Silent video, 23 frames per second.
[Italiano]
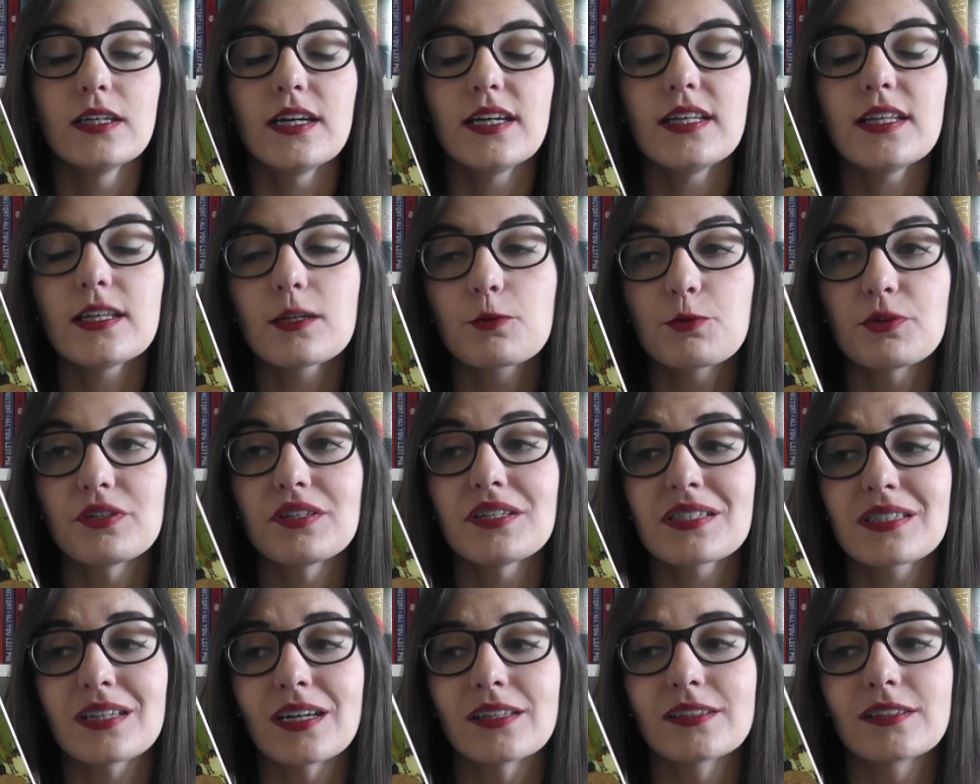ed è
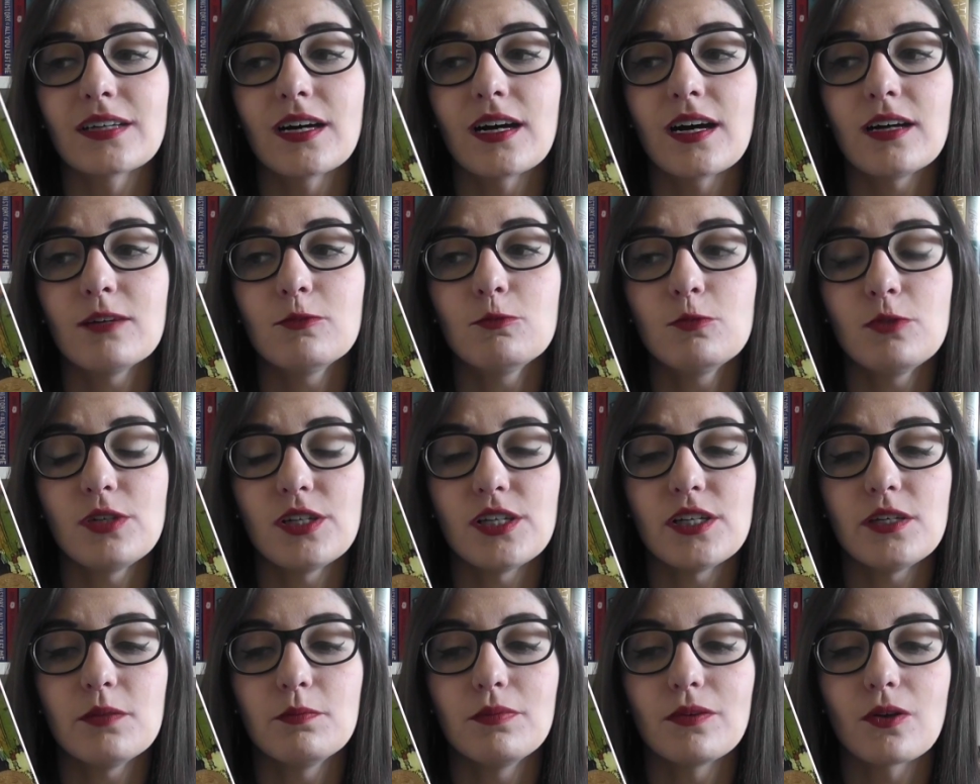quindi stata un
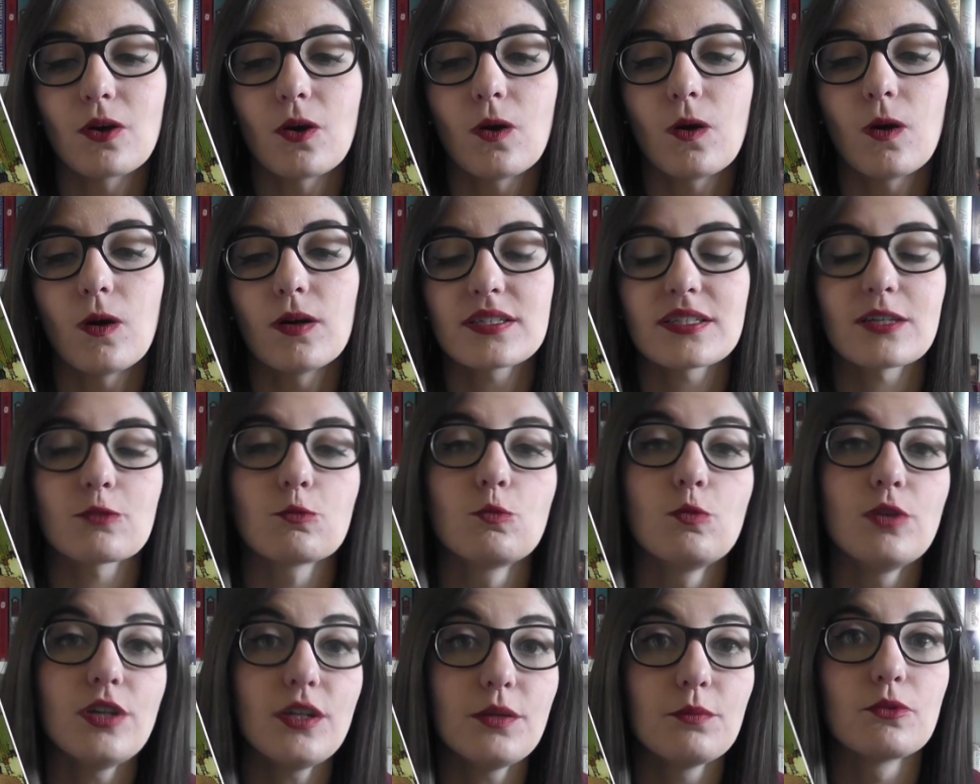libro, è
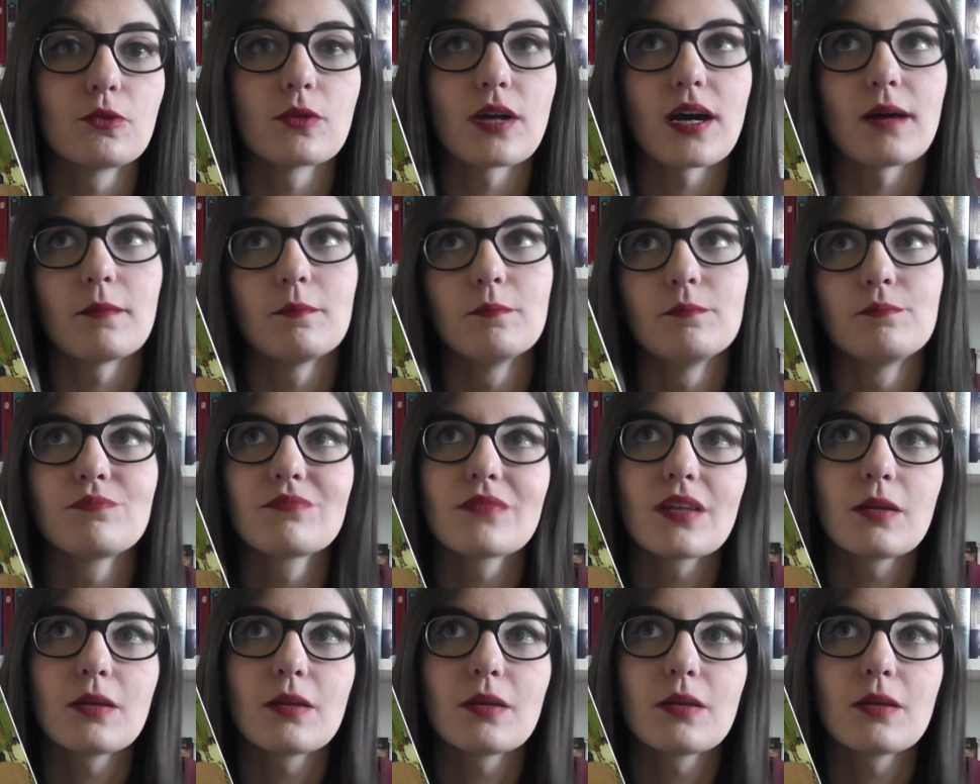stato un libro, una,